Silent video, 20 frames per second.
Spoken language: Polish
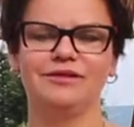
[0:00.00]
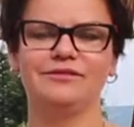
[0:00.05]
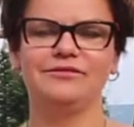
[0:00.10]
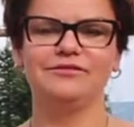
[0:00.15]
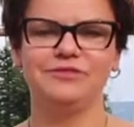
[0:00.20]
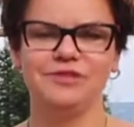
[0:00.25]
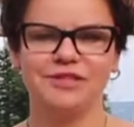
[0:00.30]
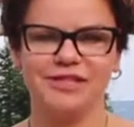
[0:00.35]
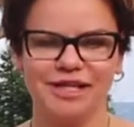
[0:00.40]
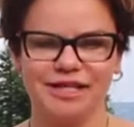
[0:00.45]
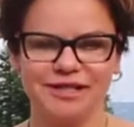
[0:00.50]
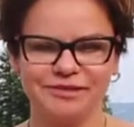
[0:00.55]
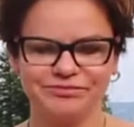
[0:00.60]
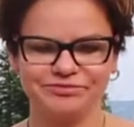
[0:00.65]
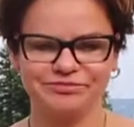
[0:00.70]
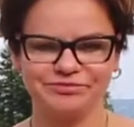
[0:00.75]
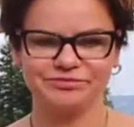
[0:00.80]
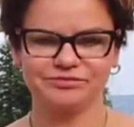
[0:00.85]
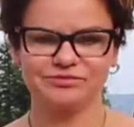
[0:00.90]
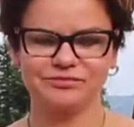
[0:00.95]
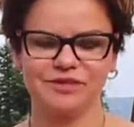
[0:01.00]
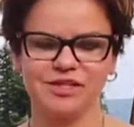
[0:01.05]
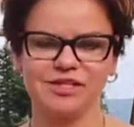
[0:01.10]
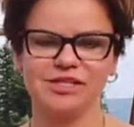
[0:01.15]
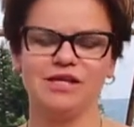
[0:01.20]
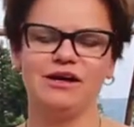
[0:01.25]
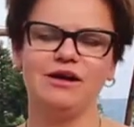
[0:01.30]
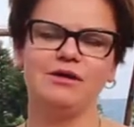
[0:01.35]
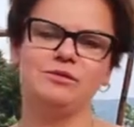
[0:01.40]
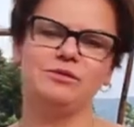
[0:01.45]
Witaj.
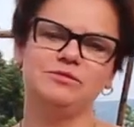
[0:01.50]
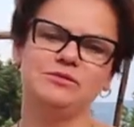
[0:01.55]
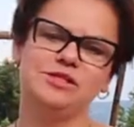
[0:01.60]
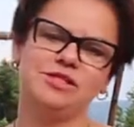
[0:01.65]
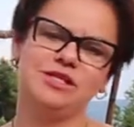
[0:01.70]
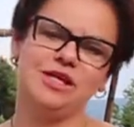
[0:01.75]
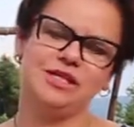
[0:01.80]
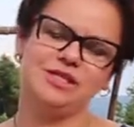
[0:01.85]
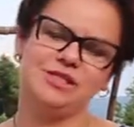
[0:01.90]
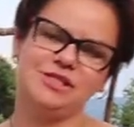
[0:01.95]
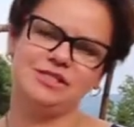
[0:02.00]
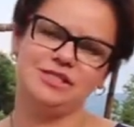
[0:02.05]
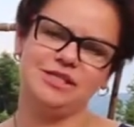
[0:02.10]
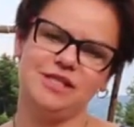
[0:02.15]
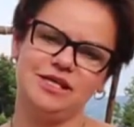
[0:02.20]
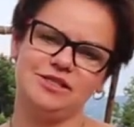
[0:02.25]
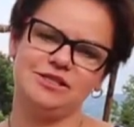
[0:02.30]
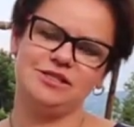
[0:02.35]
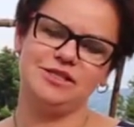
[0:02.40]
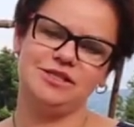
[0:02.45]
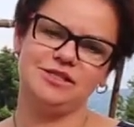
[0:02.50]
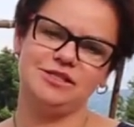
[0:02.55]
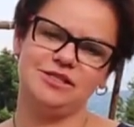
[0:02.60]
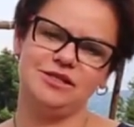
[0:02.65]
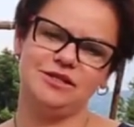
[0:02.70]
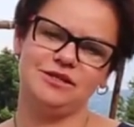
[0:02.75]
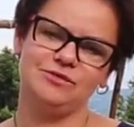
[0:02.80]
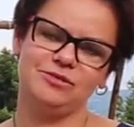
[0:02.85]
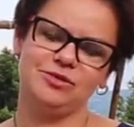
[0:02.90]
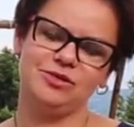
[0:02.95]
Chciałabym dzisiaj Ci zdradzić
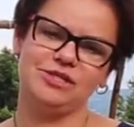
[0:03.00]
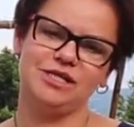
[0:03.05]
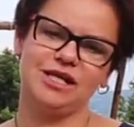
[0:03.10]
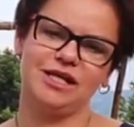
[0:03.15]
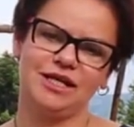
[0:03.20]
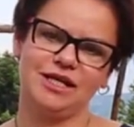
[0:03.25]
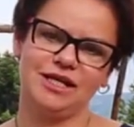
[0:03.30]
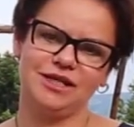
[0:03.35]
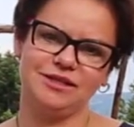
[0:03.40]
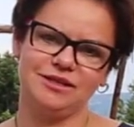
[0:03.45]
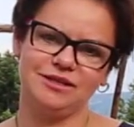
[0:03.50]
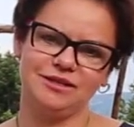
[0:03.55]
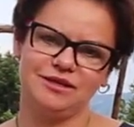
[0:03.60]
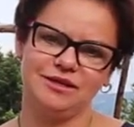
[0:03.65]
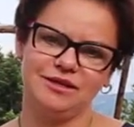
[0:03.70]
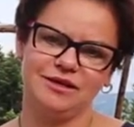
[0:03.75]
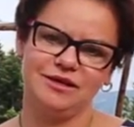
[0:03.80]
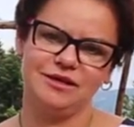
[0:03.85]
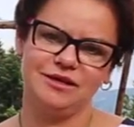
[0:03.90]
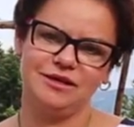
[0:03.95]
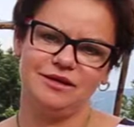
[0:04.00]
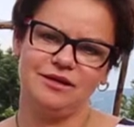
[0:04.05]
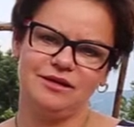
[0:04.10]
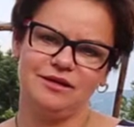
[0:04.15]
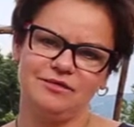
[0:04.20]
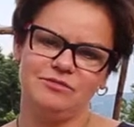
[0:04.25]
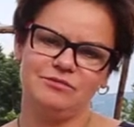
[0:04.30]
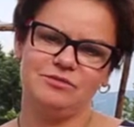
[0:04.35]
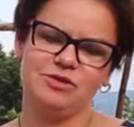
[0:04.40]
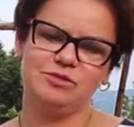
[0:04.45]
e, mój sekret.
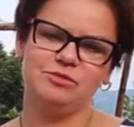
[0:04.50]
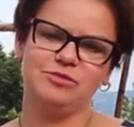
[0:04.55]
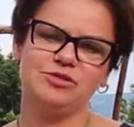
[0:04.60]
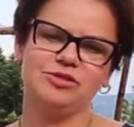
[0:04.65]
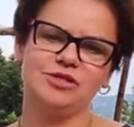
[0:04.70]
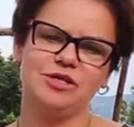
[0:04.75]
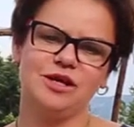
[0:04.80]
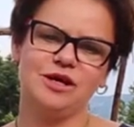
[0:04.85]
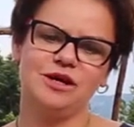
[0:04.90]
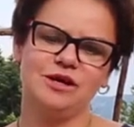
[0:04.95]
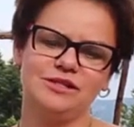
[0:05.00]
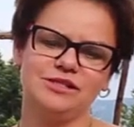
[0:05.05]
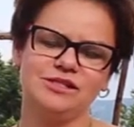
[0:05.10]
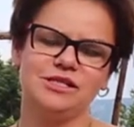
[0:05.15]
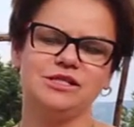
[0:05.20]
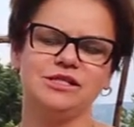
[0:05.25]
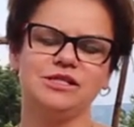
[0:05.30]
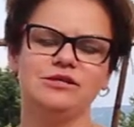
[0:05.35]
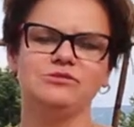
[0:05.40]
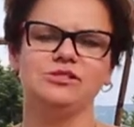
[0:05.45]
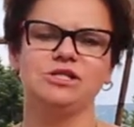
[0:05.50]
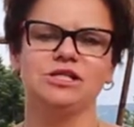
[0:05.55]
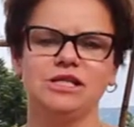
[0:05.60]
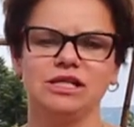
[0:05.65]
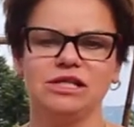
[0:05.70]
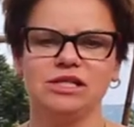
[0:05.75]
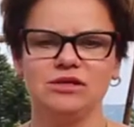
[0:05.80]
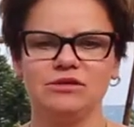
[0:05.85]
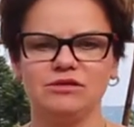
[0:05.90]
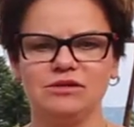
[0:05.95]
Być może zdarzają Ci się
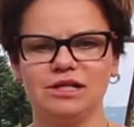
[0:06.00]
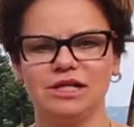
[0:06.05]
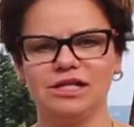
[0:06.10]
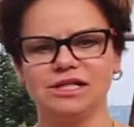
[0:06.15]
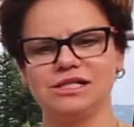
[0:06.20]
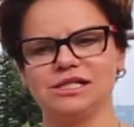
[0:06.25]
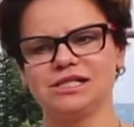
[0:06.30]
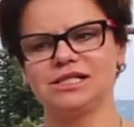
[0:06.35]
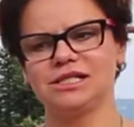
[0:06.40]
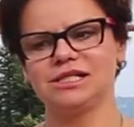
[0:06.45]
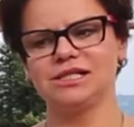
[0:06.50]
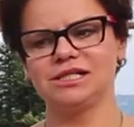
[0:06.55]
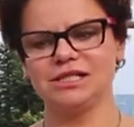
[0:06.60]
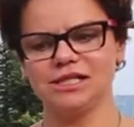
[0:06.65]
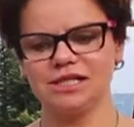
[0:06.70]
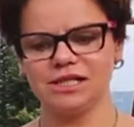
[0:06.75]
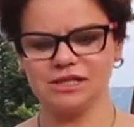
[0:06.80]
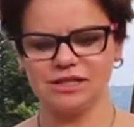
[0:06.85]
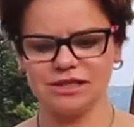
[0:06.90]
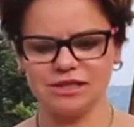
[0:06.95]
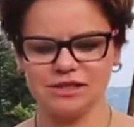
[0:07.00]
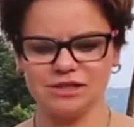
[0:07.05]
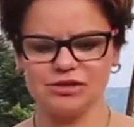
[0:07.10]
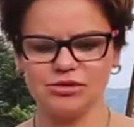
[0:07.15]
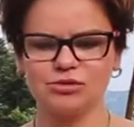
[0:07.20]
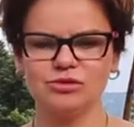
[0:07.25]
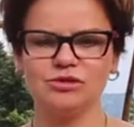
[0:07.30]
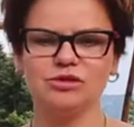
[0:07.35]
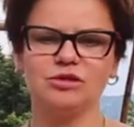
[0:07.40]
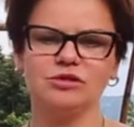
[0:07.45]
takie okresy, kiedy
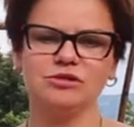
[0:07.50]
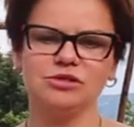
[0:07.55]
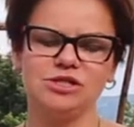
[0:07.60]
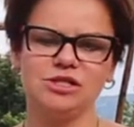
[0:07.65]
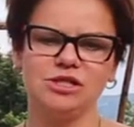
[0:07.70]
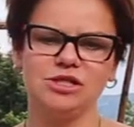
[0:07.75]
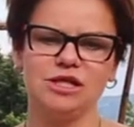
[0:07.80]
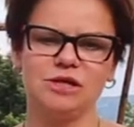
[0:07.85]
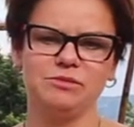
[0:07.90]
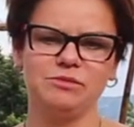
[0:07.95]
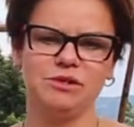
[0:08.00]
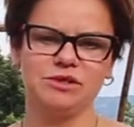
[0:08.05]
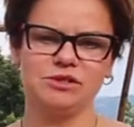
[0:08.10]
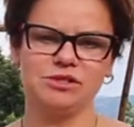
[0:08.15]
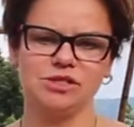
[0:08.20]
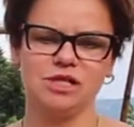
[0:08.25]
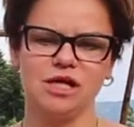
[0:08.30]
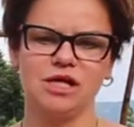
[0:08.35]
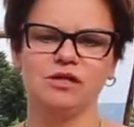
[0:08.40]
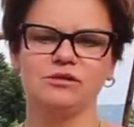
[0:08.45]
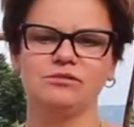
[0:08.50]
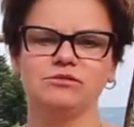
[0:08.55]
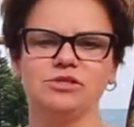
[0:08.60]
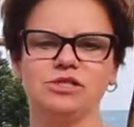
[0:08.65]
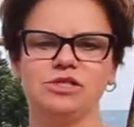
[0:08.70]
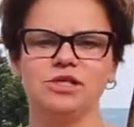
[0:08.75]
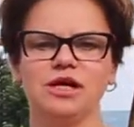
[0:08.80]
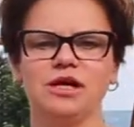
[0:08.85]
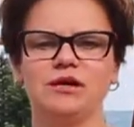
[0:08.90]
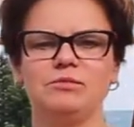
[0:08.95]
trudności napiętrzają
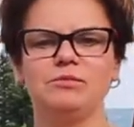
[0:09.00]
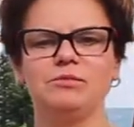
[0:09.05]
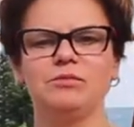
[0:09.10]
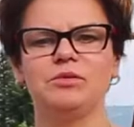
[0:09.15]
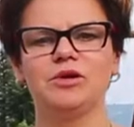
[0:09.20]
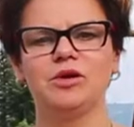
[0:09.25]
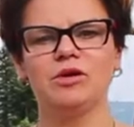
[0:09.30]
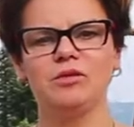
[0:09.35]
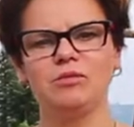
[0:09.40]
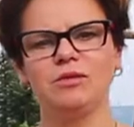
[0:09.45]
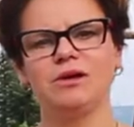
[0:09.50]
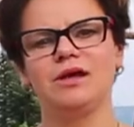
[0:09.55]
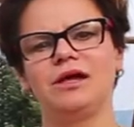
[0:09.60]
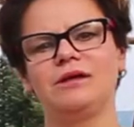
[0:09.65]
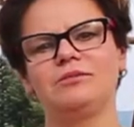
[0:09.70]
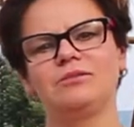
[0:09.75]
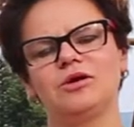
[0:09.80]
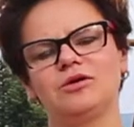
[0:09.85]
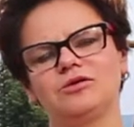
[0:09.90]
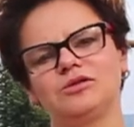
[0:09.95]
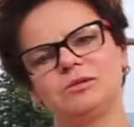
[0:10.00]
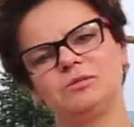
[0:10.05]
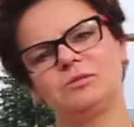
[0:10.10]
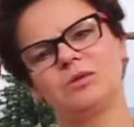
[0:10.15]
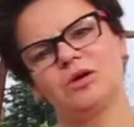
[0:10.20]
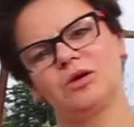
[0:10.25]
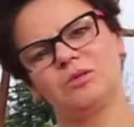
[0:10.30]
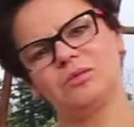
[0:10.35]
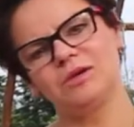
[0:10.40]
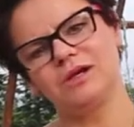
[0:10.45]
się, problem goni
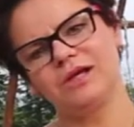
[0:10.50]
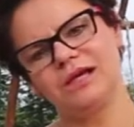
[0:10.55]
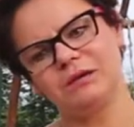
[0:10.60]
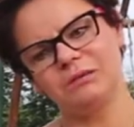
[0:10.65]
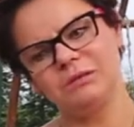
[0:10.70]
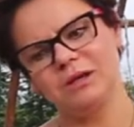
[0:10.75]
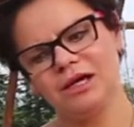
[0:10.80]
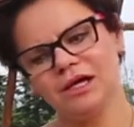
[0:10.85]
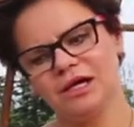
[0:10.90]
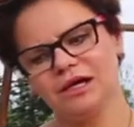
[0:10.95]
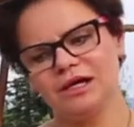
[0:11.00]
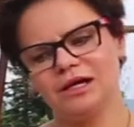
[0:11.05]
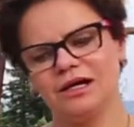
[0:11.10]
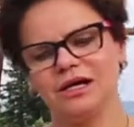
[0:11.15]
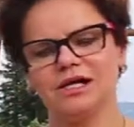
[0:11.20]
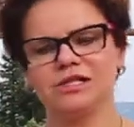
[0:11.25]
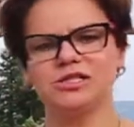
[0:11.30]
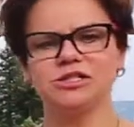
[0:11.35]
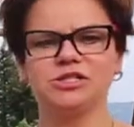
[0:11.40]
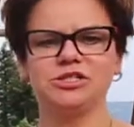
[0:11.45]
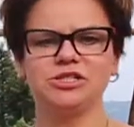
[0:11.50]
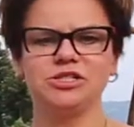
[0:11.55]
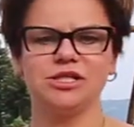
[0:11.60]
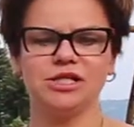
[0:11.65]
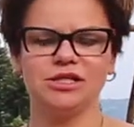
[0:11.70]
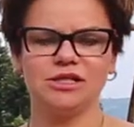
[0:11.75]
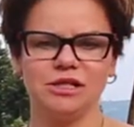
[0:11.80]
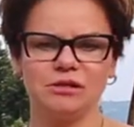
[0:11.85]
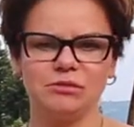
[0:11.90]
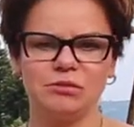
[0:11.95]
problem, gasisz
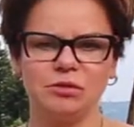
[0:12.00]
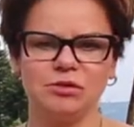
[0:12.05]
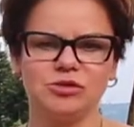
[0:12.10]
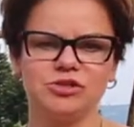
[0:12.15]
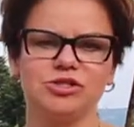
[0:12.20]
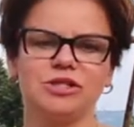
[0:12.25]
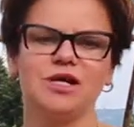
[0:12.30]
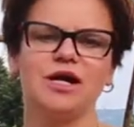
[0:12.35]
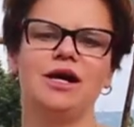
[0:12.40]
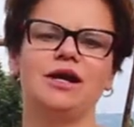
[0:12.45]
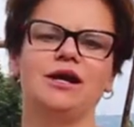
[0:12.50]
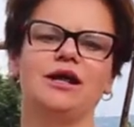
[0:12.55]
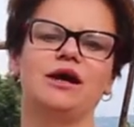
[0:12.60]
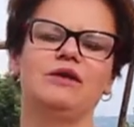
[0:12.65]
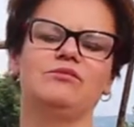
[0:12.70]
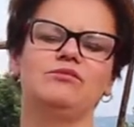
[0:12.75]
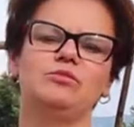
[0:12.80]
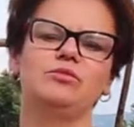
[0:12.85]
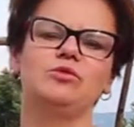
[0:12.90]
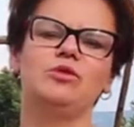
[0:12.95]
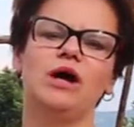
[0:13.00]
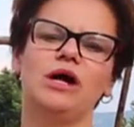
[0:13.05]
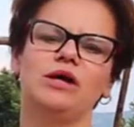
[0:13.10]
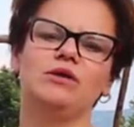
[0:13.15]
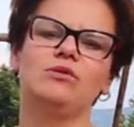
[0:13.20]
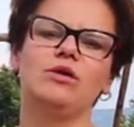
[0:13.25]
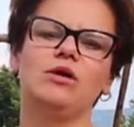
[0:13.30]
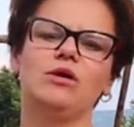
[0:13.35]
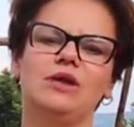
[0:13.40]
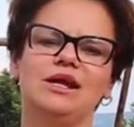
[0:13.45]
jeden pożar, a
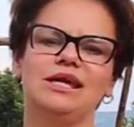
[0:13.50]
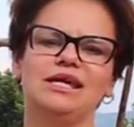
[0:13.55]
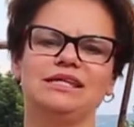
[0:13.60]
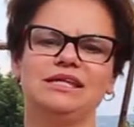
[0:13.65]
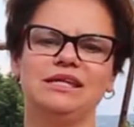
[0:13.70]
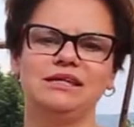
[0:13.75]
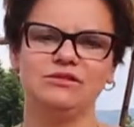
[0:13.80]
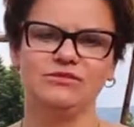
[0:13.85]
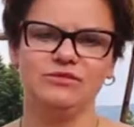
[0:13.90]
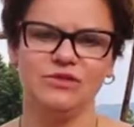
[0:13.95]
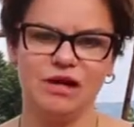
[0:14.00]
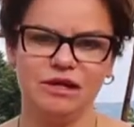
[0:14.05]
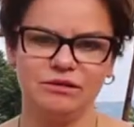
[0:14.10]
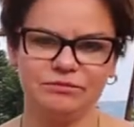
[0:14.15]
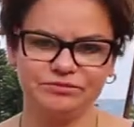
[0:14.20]
wybuchają kolejne dwa.